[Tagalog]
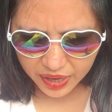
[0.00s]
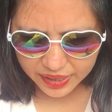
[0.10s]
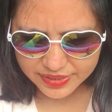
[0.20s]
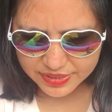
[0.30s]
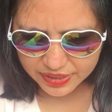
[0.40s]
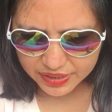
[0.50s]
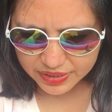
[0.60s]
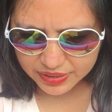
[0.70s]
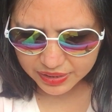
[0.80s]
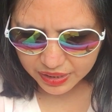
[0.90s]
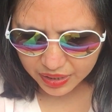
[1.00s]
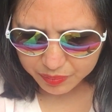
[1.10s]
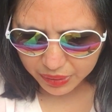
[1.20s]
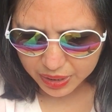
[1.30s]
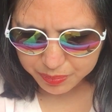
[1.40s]
As in,
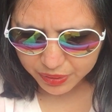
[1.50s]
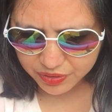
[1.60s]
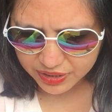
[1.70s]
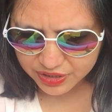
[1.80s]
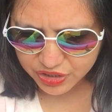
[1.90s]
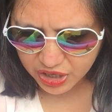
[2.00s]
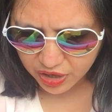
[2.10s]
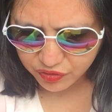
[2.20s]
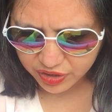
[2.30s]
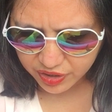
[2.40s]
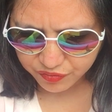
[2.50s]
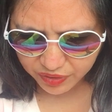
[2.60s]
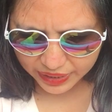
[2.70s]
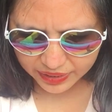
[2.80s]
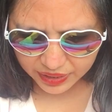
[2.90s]
may parade shower
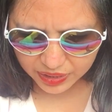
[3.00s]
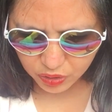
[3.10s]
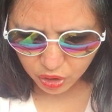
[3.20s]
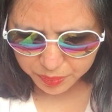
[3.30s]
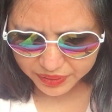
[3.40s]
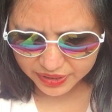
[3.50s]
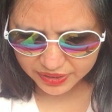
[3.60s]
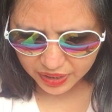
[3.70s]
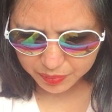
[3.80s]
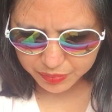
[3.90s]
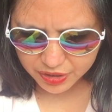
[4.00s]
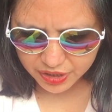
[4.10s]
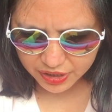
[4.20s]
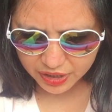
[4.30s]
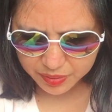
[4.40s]
effect ang opening number
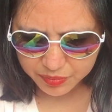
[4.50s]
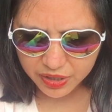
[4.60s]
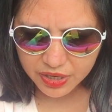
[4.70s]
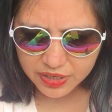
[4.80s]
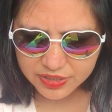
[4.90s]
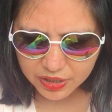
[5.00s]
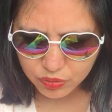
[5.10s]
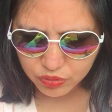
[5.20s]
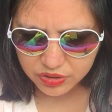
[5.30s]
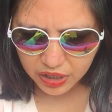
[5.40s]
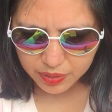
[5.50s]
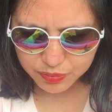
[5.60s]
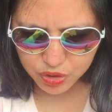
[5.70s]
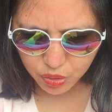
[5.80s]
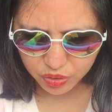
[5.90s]
ni Kim sa
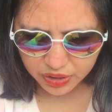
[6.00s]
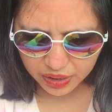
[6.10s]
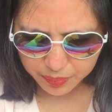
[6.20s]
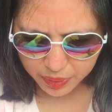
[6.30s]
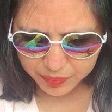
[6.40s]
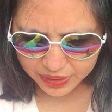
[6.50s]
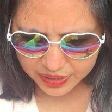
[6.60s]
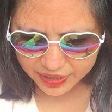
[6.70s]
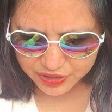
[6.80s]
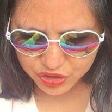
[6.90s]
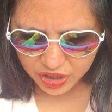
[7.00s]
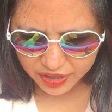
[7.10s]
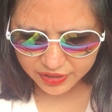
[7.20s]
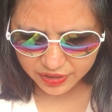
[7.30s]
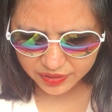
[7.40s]
noontime show ng Kapamilya
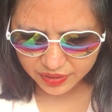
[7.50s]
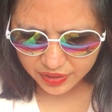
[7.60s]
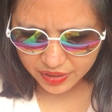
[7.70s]
Channel.